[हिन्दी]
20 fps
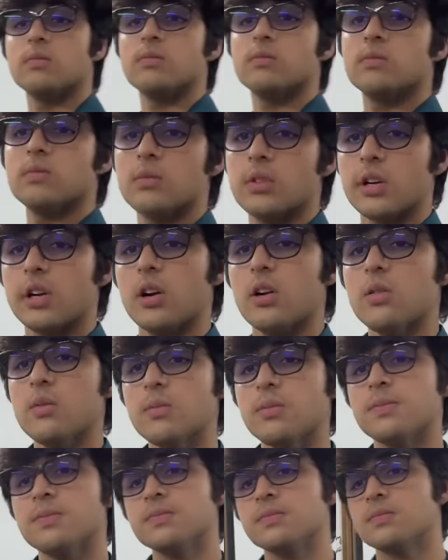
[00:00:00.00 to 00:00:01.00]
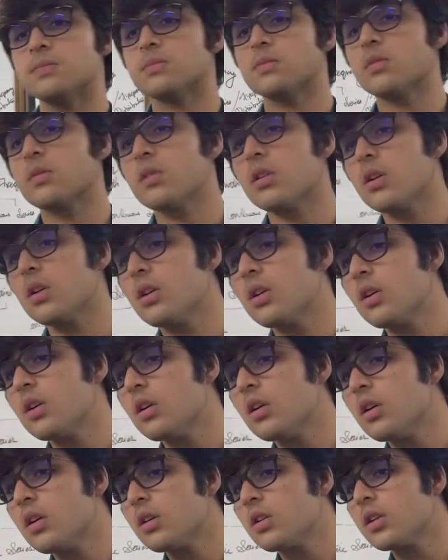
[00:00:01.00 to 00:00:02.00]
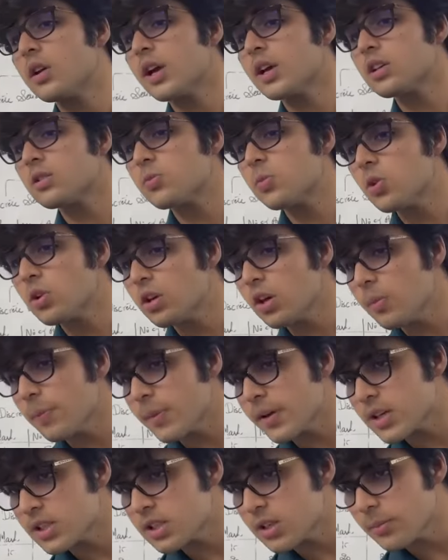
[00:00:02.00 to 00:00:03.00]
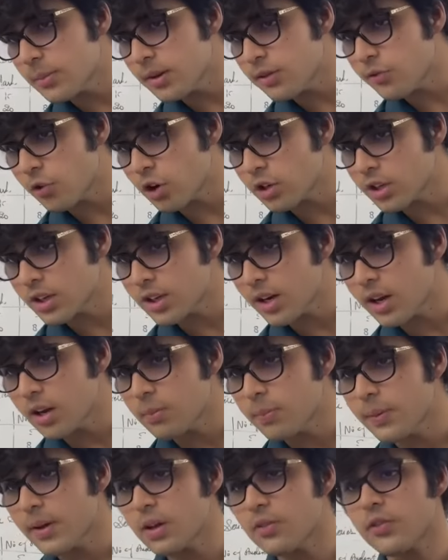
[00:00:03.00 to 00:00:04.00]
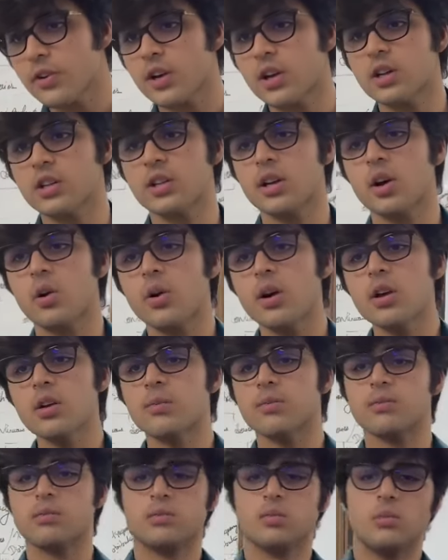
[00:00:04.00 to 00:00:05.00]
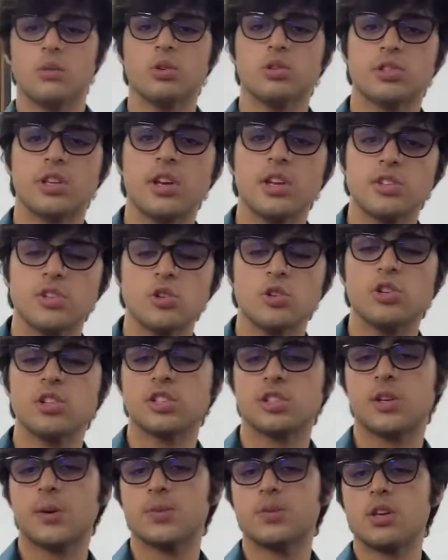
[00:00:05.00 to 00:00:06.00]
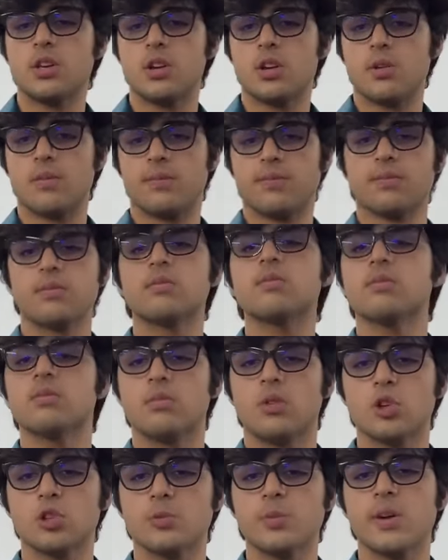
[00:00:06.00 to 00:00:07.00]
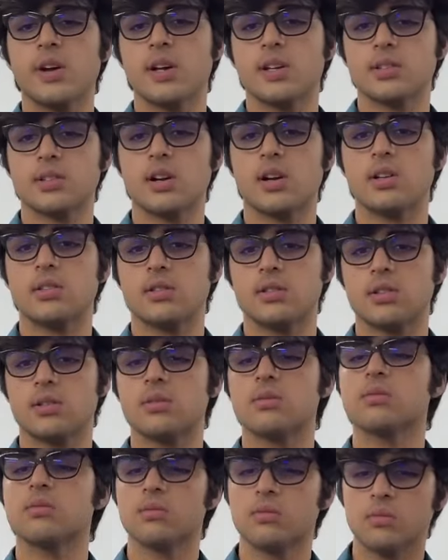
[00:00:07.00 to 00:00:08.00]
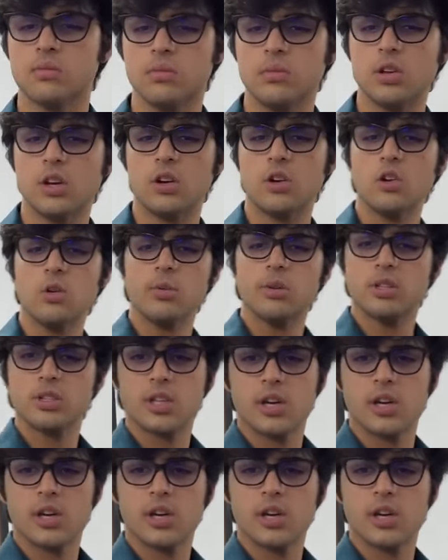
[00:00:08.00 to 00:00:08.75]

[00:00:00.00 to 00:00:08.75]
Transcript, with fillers: हम्म, दिखाओ टेक्स्ट बुक के पेज नंबर 49 पे एक फिगर दिया हुआ है उसके नीचे जो डिस्क्रिप्शन है उसमें है इसका आंसर देख लो मिल